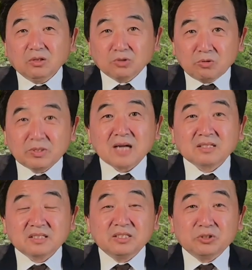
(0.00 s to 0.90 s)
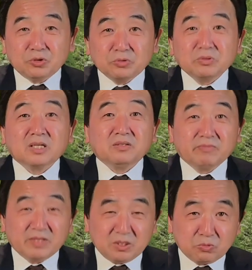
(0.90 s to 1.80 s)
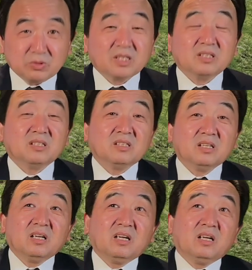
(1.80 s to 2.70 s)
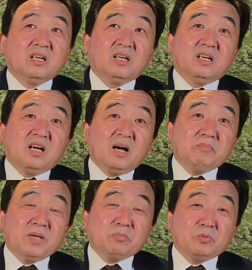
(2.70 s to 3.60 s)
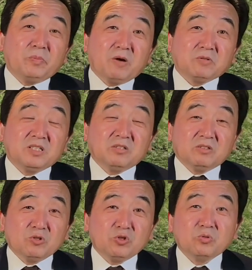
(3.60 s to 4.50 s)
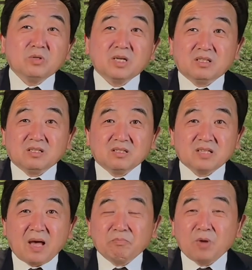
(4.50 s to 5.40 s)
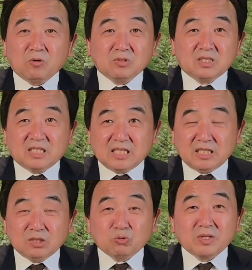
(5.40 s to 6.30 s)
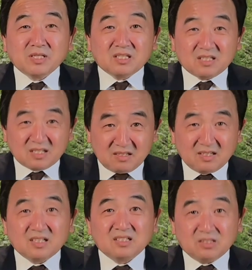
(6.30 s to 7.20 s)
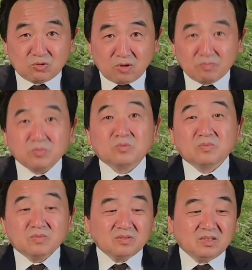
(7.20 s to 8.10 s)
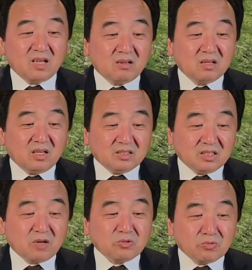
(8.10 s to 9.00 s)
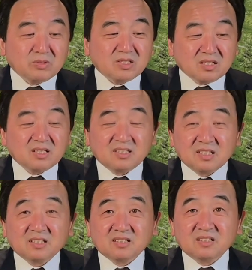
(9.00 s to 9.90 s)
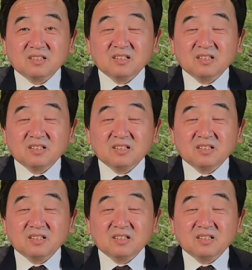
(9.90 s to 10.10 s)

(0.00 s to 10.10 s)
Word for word: 同样是以凶狠为著称。啊，面部表情凶狠、残暴，极端憎恨川普。你要，你要用憎恨这个词儿，